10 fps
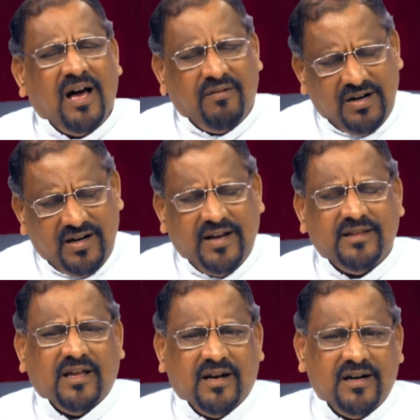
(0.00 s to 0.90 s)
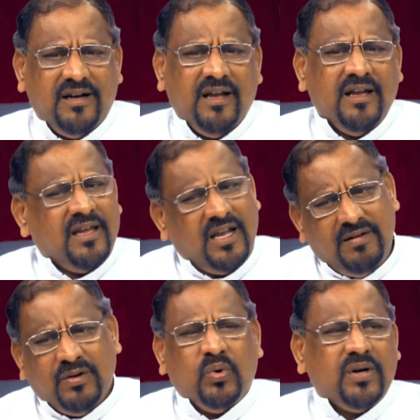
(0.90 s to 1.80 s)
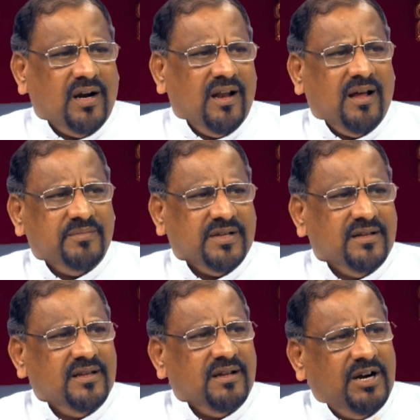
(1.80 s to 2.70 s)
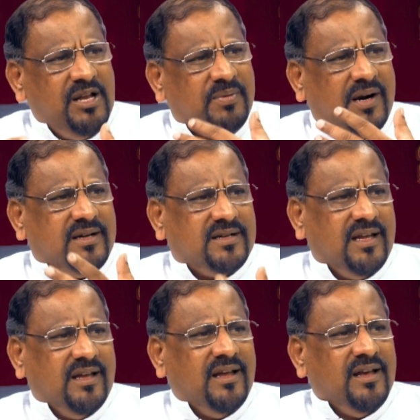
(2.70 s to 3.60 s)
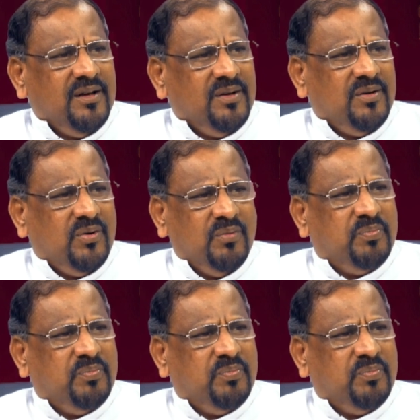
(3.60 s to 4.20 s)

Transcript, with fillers: அவர்கள் நினைத்தார்கள் எனவே குருக்கள் எல்லாம் சேர்ந்து இந்த வழிபாட்டை ஒரு